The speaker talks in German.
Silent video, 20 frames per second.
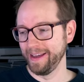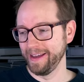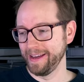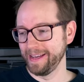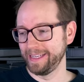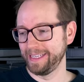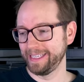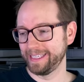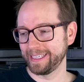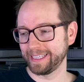
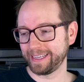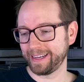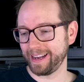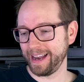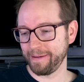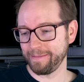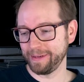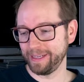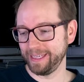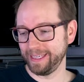Diese
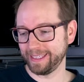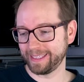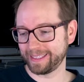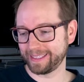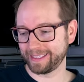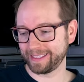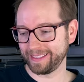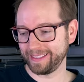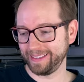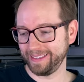Klemme
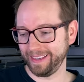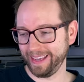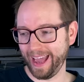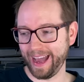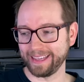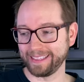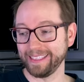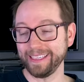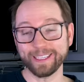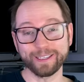ist, ja,
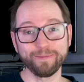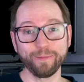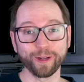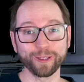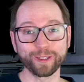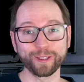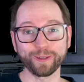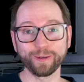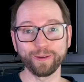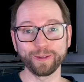sie ist
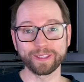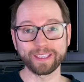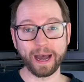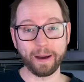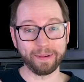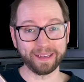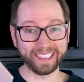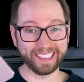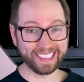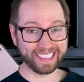monströs,
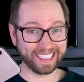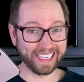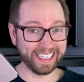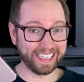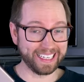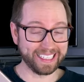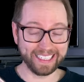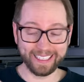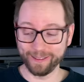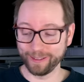aber es ist halt der
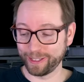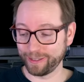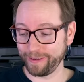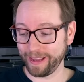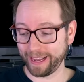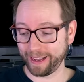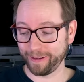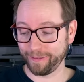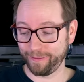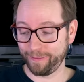Sinn und Zweck
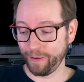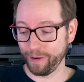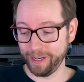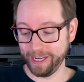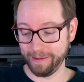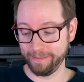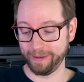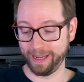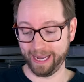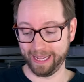von
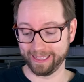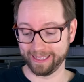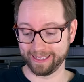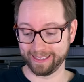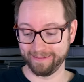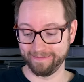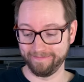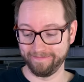dem Ganzen.